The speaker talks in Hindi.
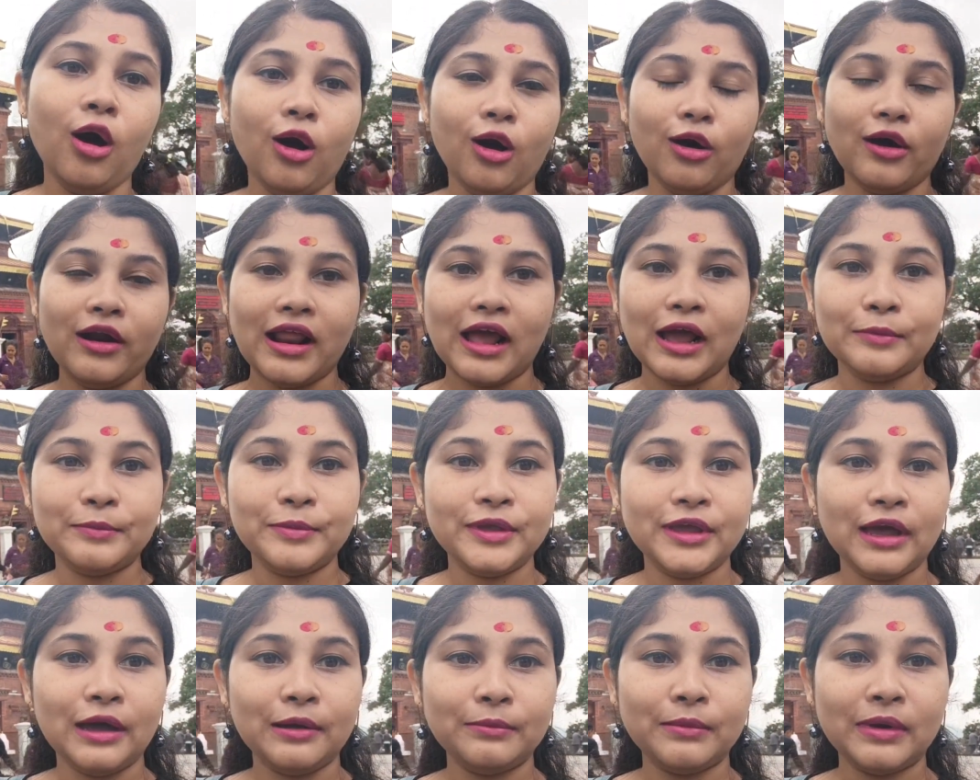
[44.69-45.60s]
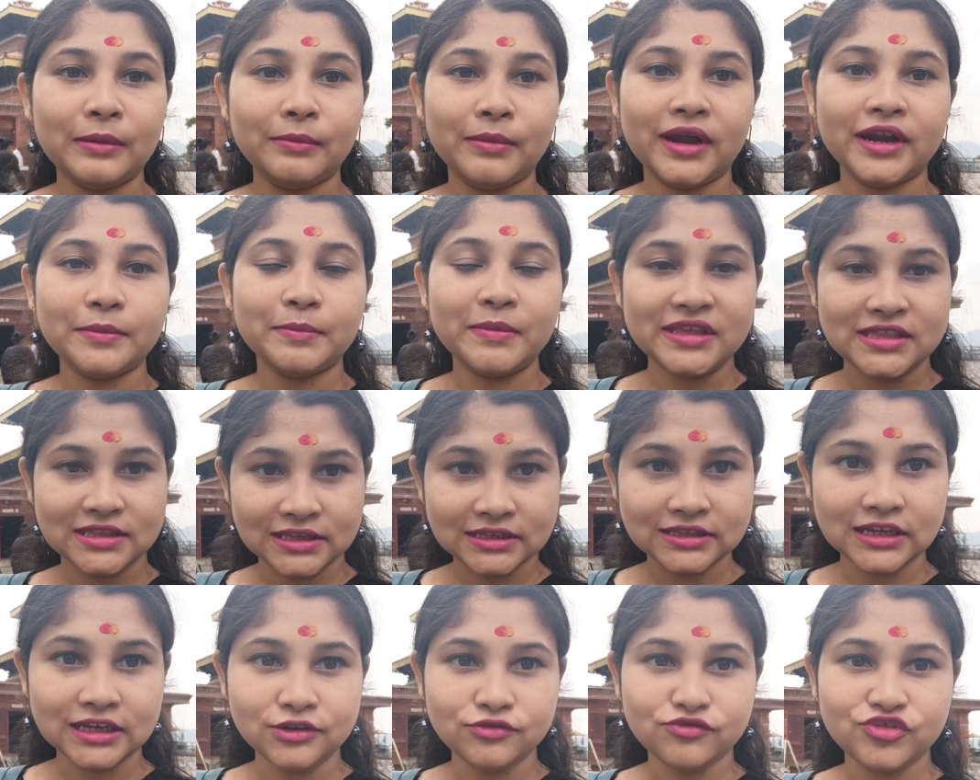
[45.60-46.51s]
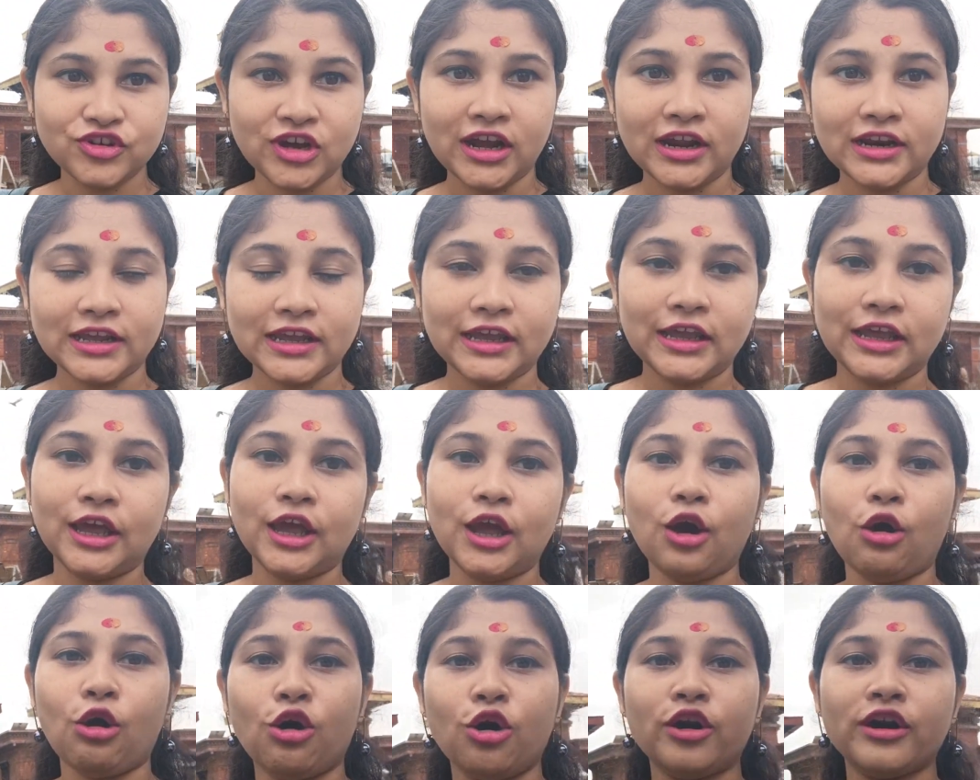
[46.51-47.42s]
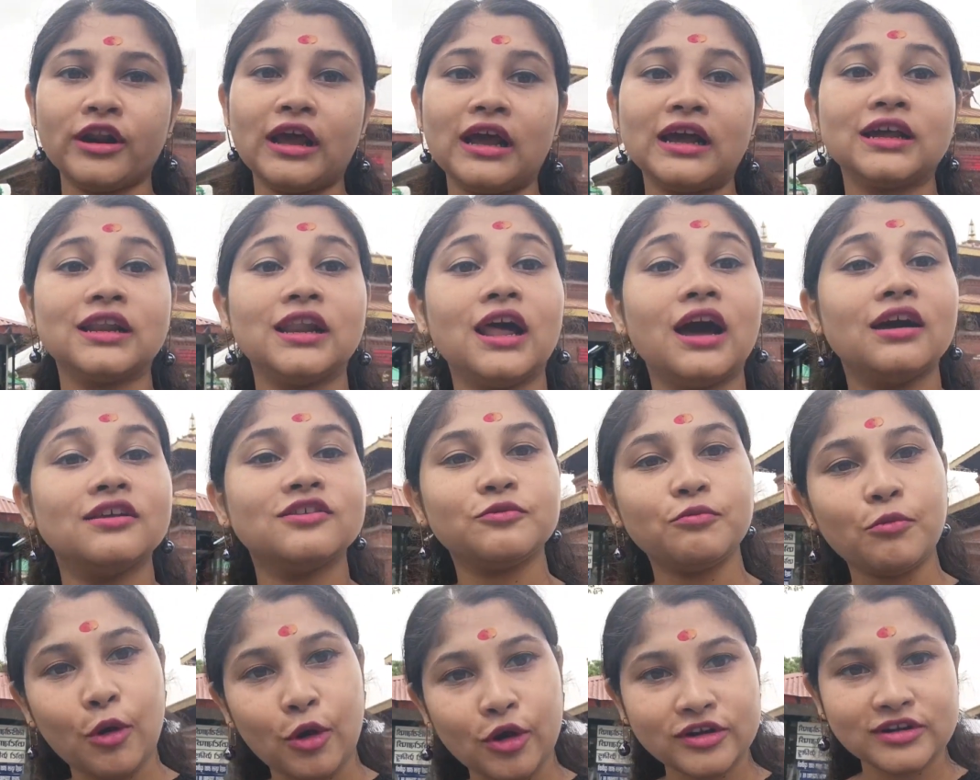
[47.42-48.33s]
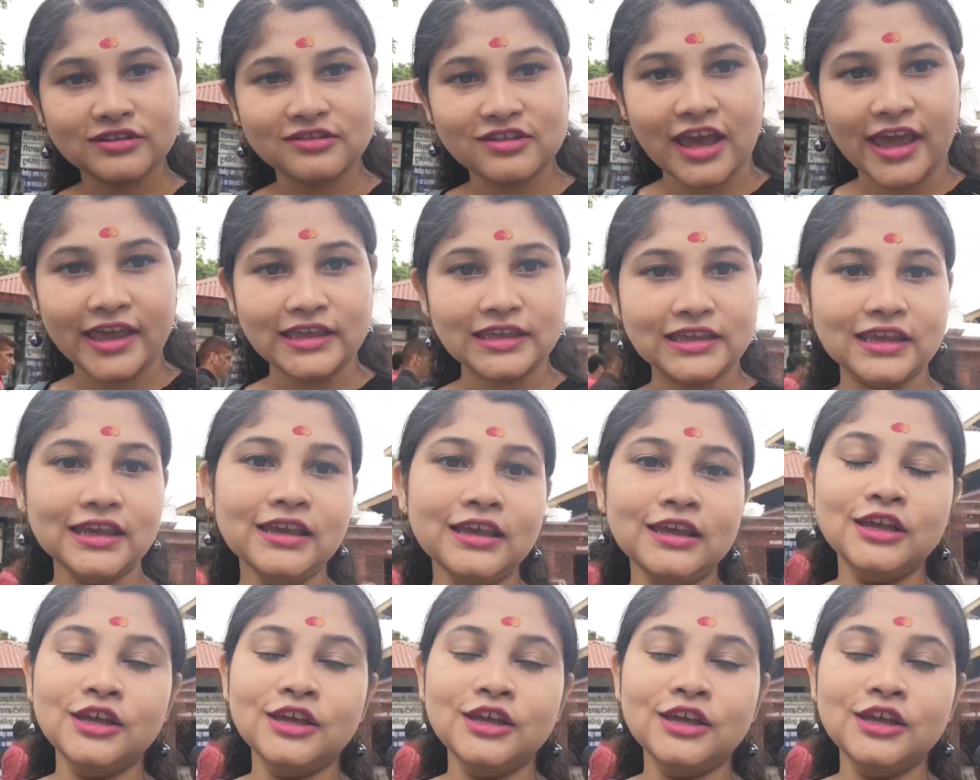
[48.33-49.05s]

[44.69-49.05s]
और अभी हम हमारे बस की तरफ जा रहे हैं और अगला स्पॉट जाएंगे